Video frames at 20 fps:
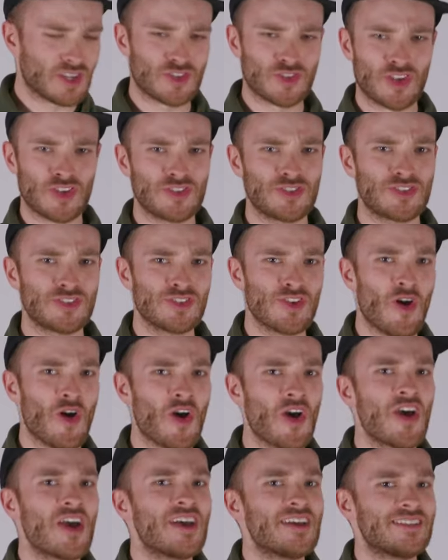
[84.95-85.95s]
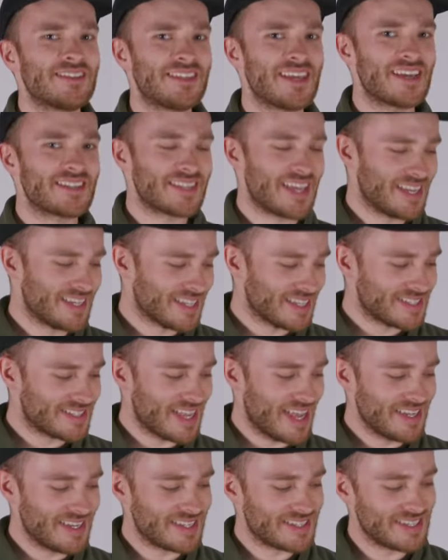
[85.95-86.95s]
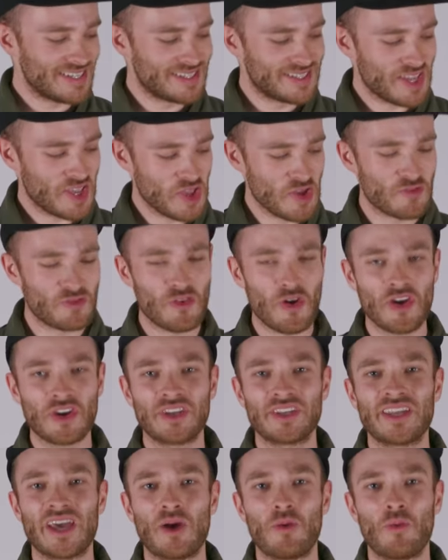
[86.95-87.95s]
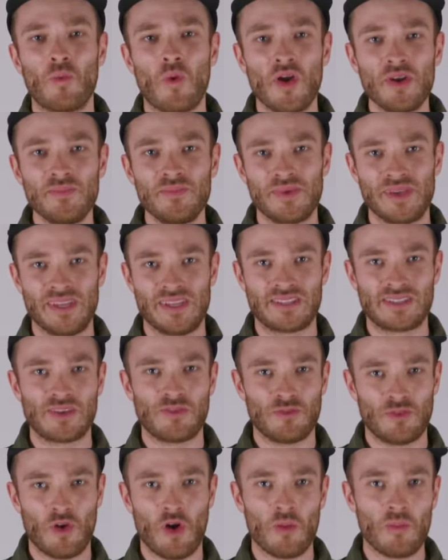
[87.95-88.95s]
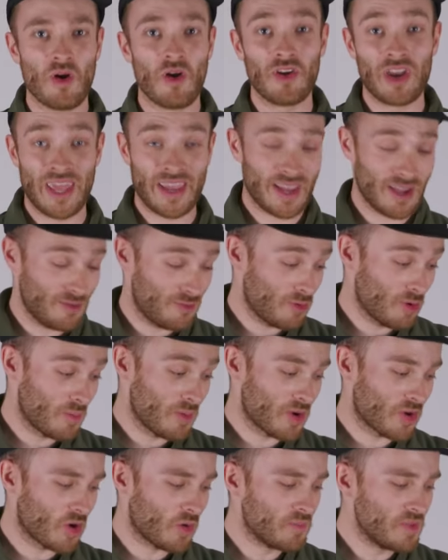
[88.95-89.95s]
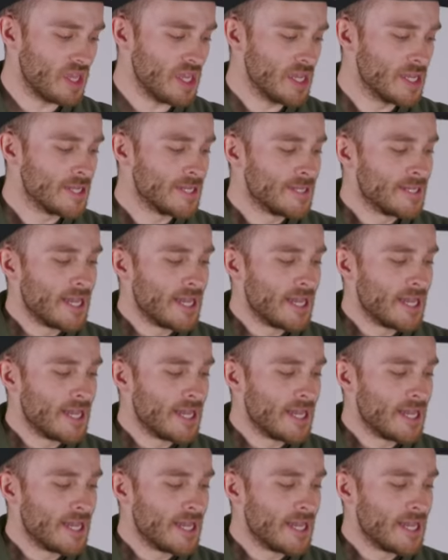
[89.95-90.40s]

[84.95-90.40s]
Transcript: ist ansonsten noch sehr, sehr interessant? Das ist hier vorne der One-Piece Vorbau, Lenker-Vorbau-Kombi.